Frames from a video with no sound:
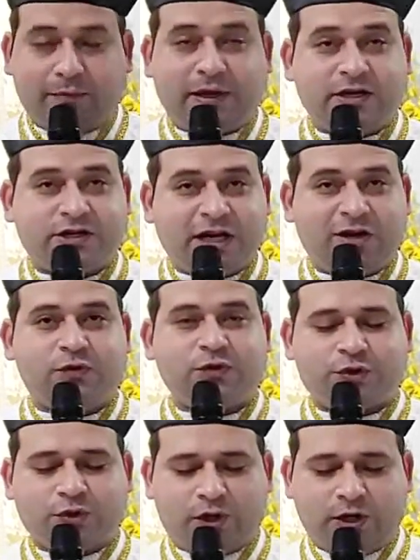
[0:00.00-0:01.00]

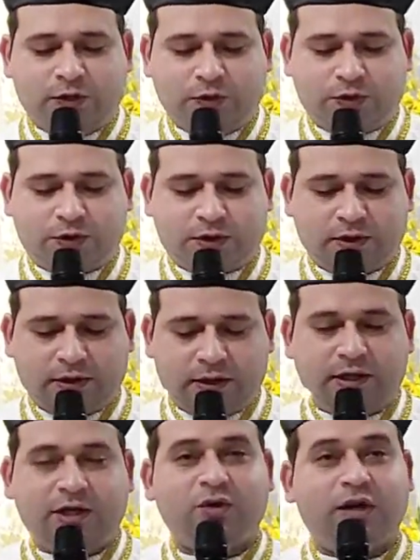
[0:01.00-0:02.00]
abaixava os olhos
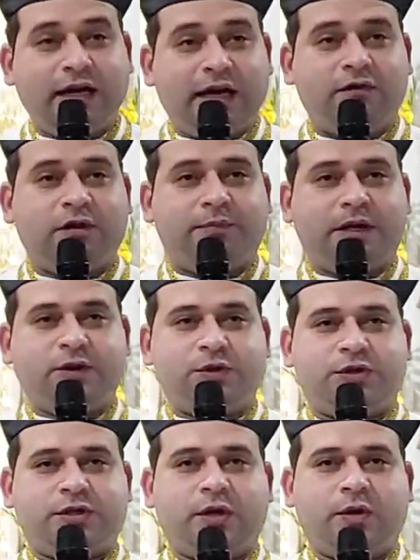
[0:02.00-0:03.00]
e olhava
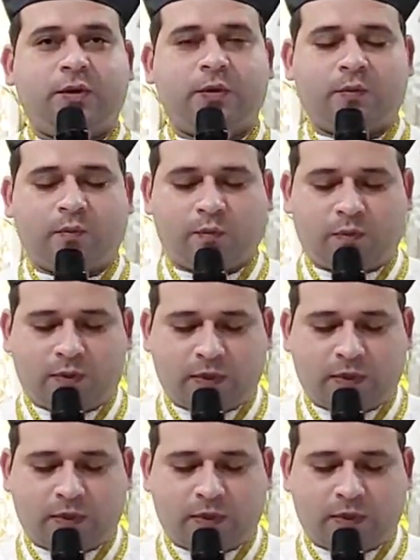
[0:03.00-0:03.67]
para o céu,